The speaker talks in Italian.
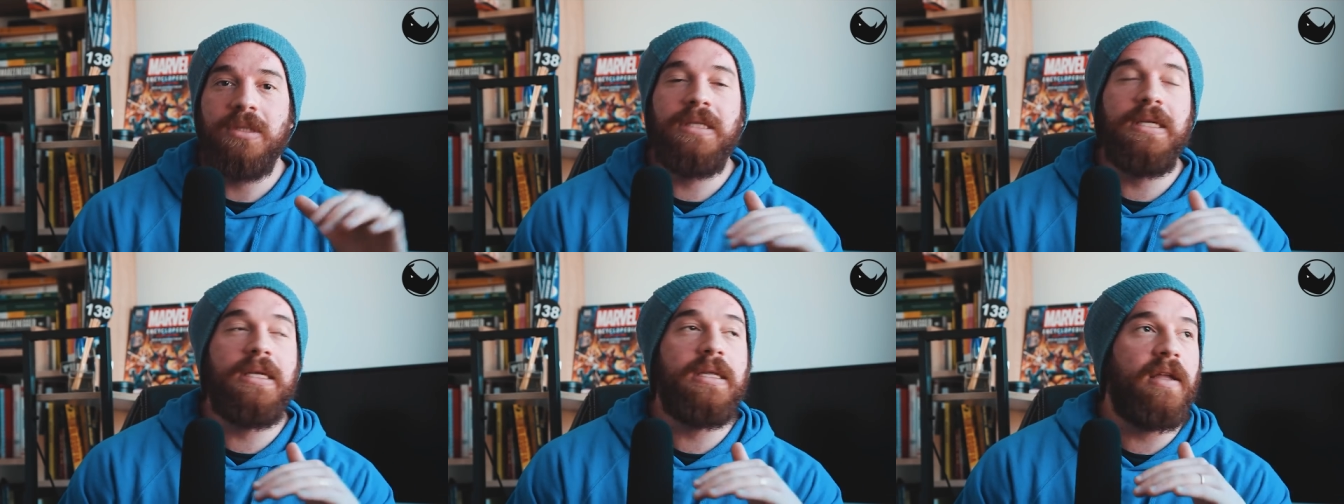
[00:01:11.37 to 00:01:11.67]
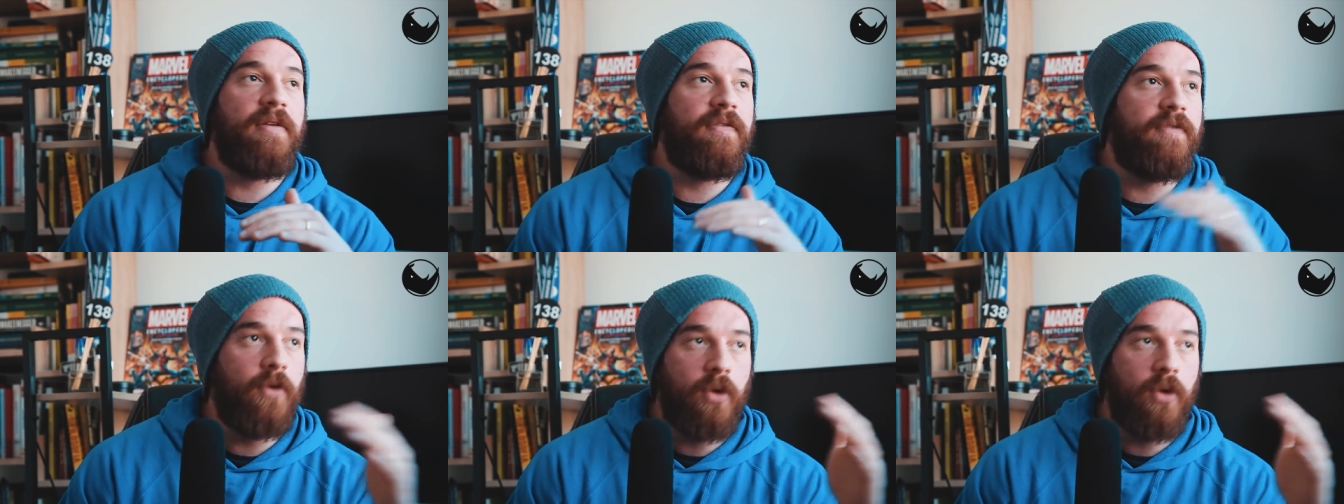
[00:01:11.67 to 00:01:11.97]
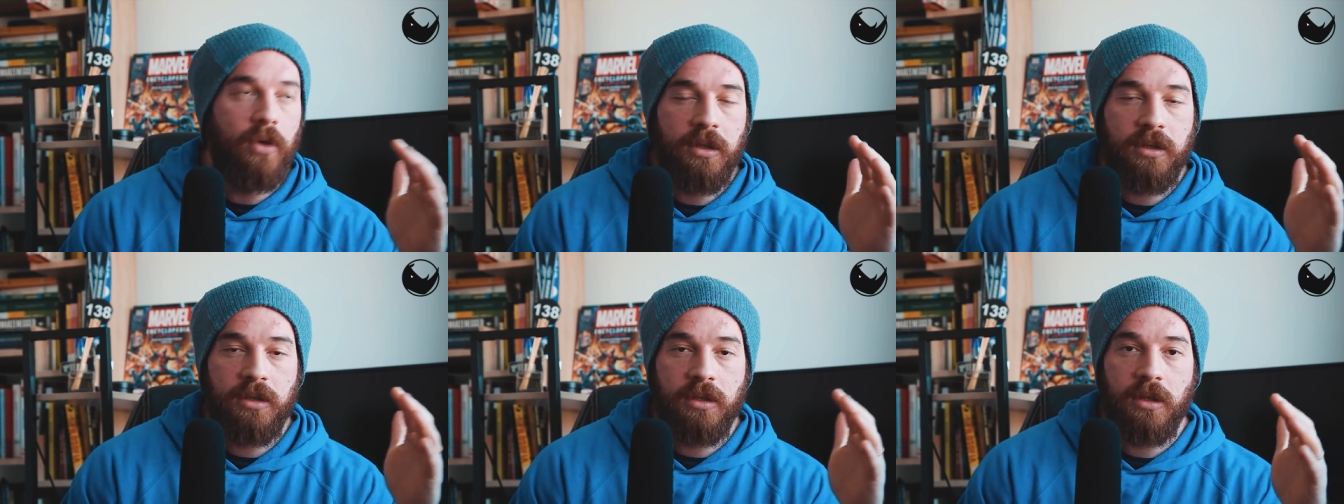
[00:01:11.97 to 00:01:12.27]
di
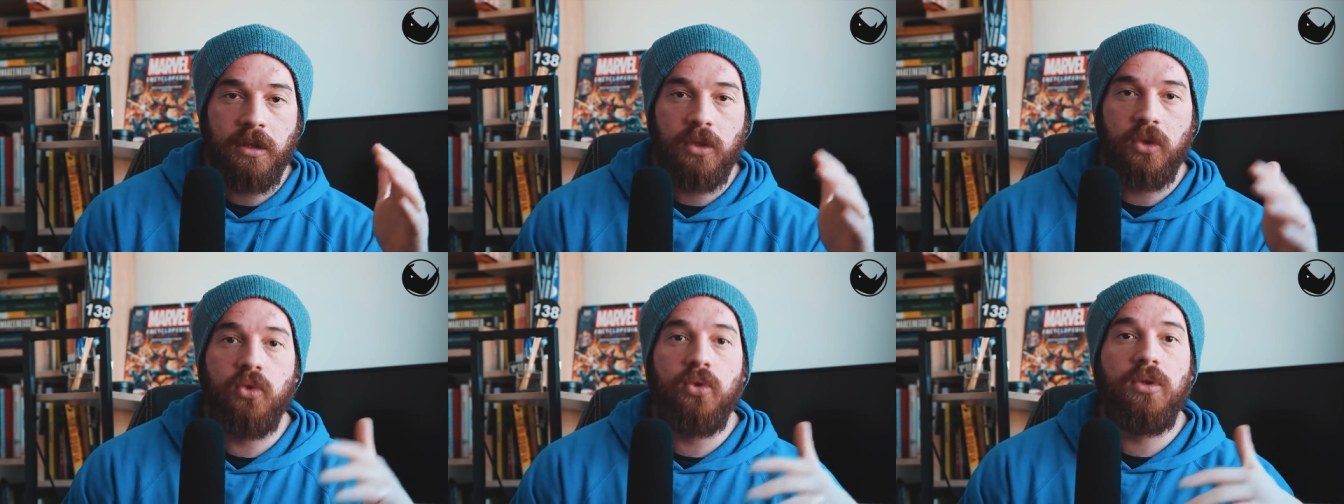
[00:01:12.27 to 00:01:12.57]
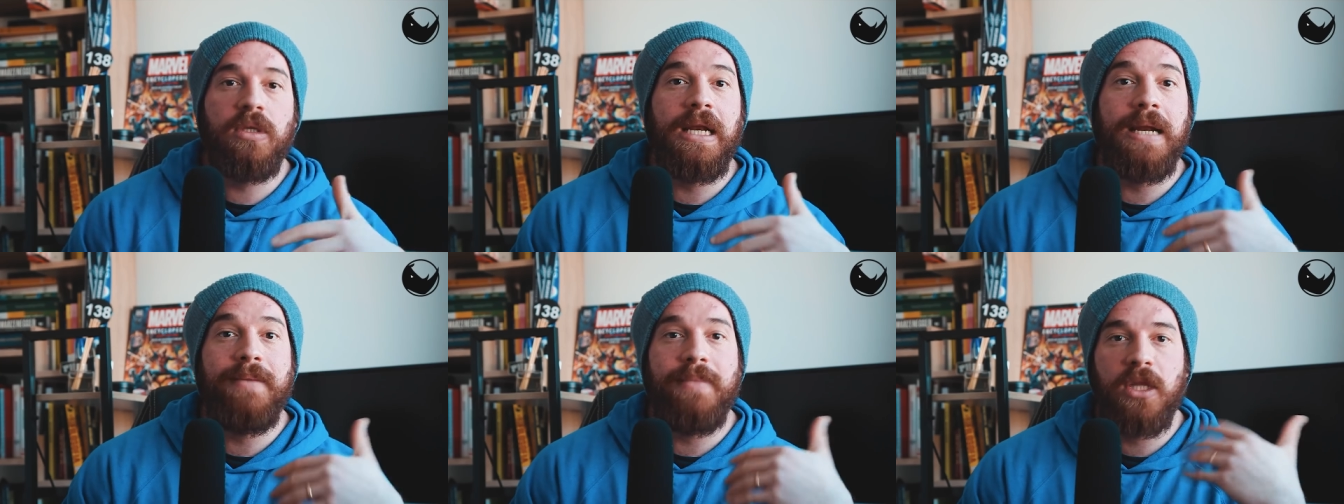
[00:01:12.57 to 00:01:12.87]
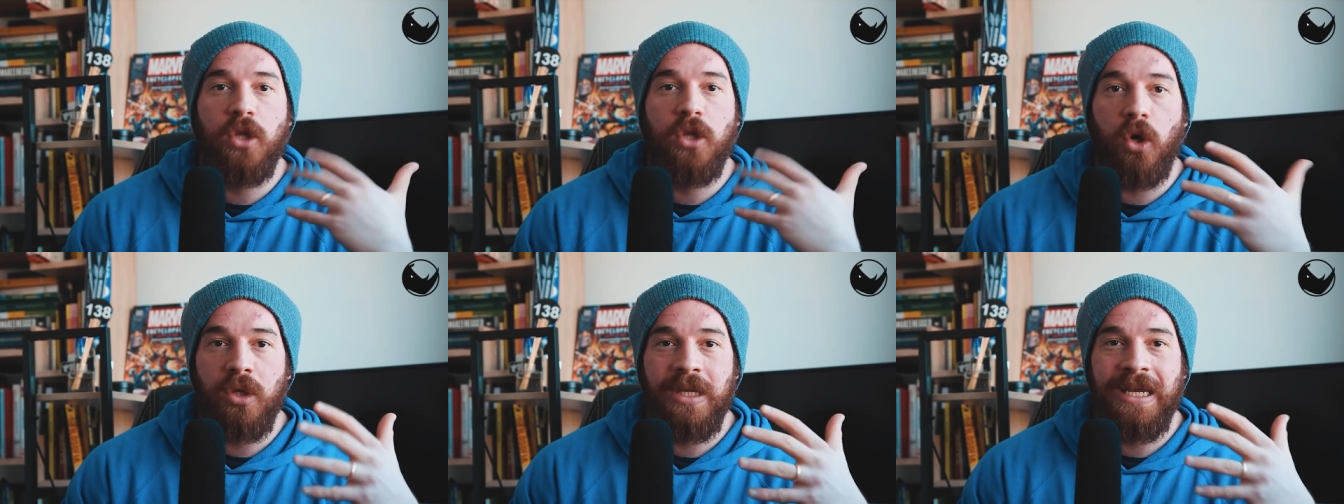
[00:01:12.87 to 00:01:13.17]
default, tutte le
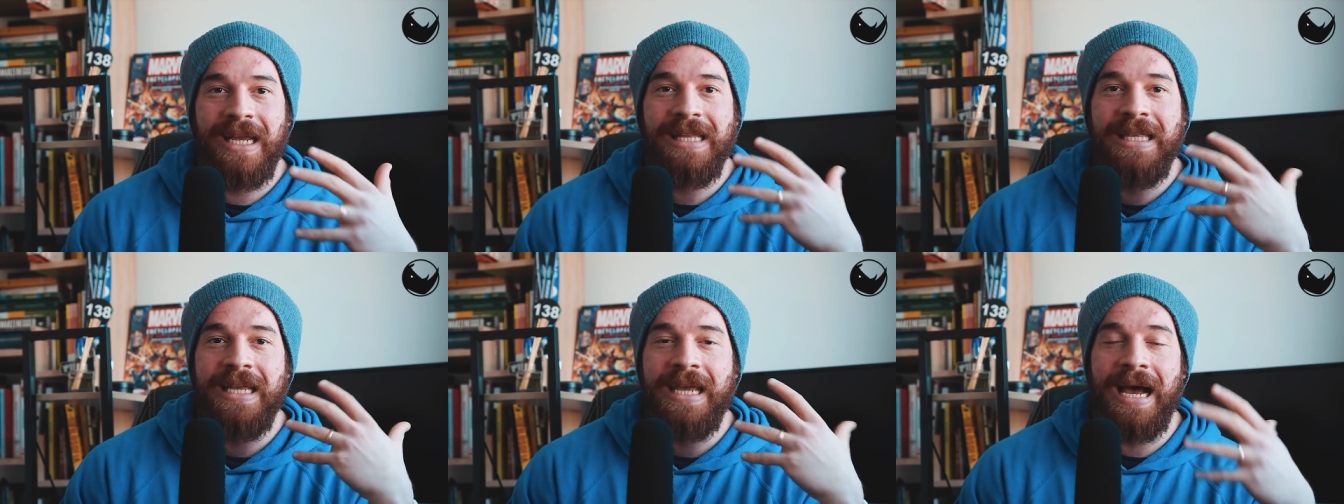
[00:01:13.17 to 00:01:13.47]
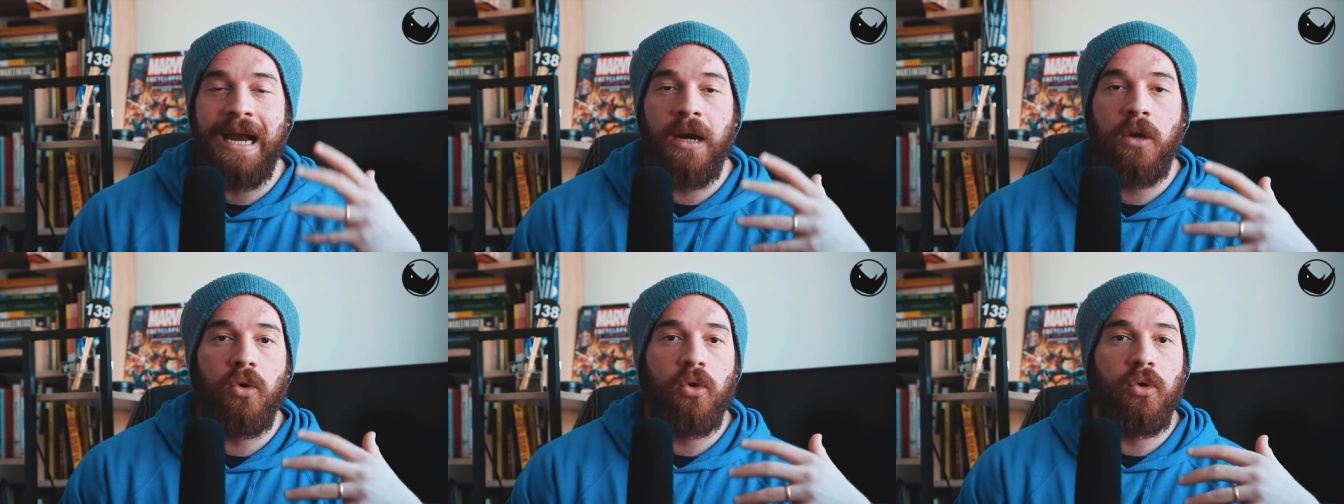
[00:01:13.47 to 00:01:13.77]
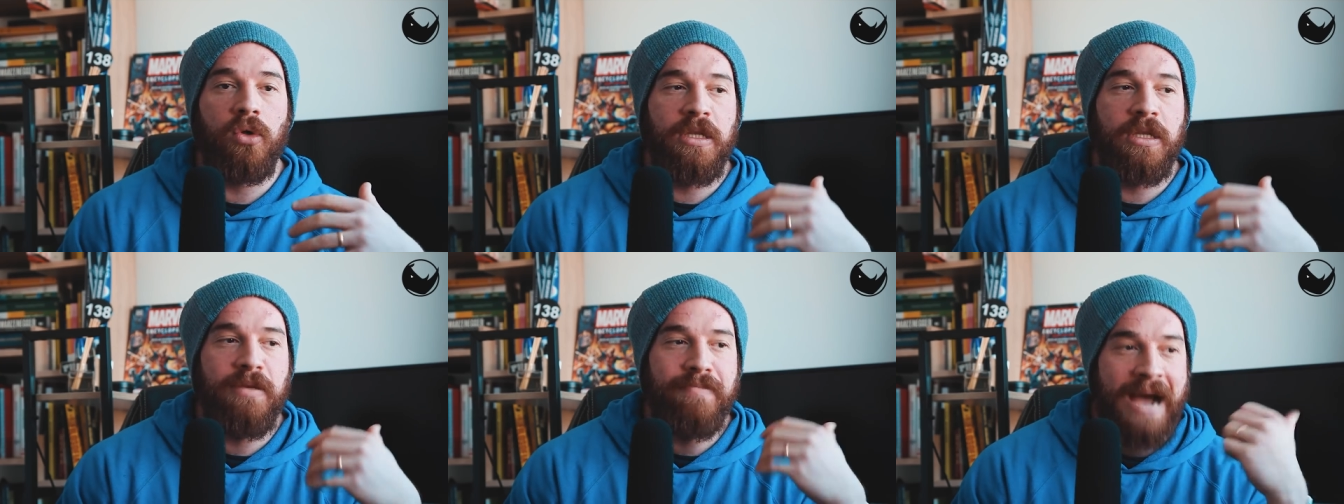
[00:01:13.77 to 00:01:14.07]
metodiche di
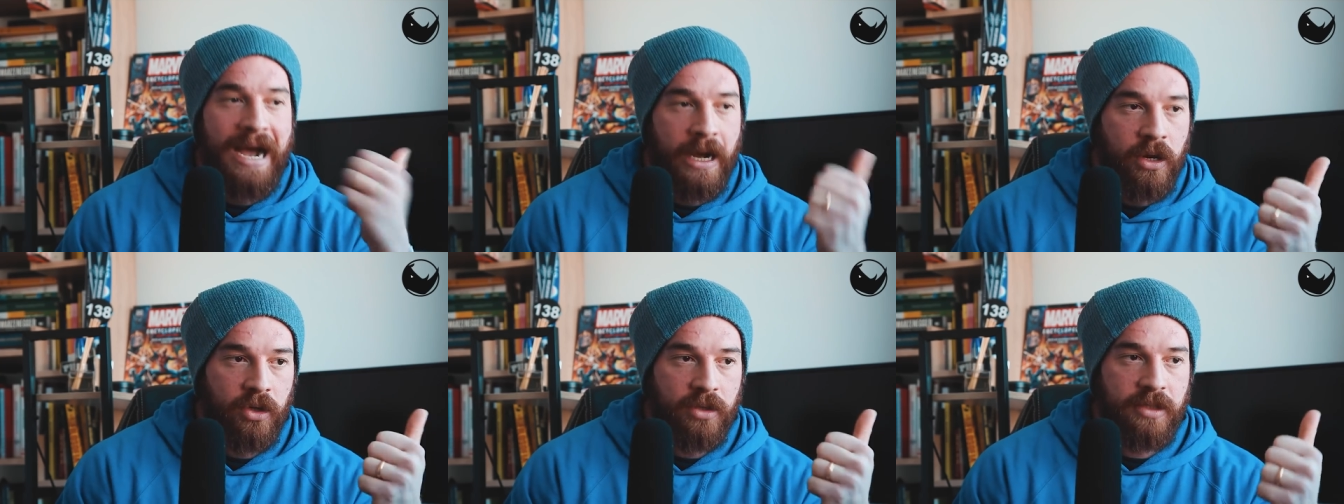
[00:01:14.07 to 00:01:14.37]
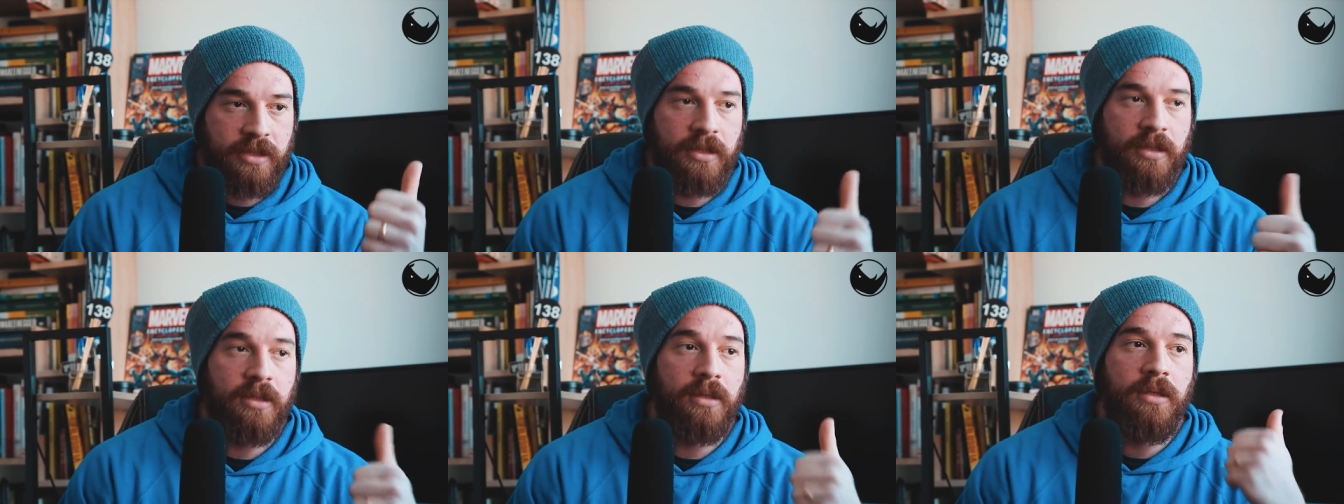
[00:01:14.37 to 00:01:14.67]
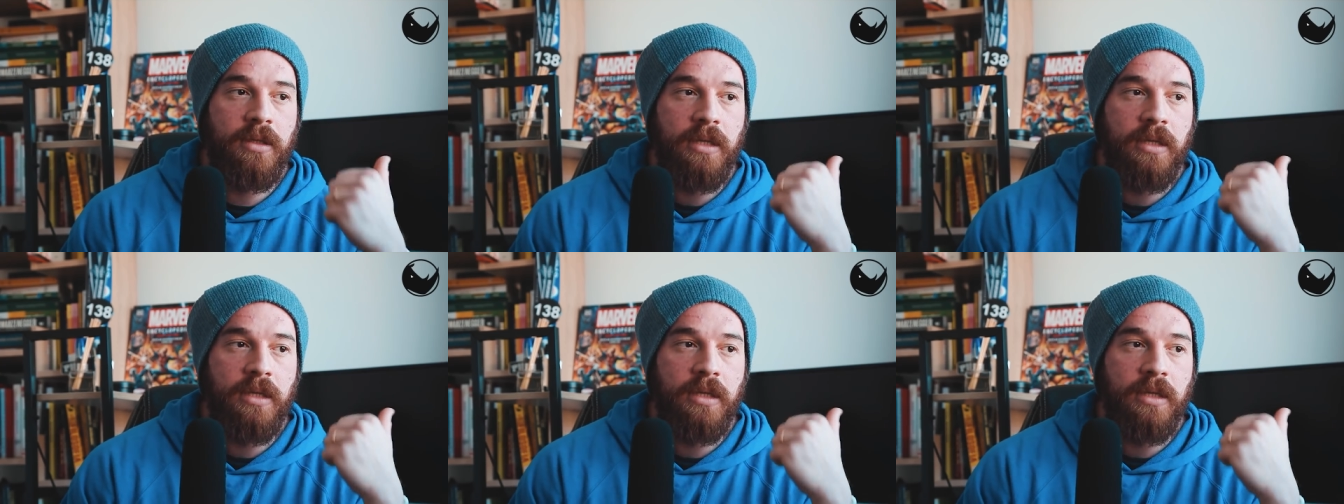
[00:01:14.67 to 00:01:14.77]
calcolo di macros,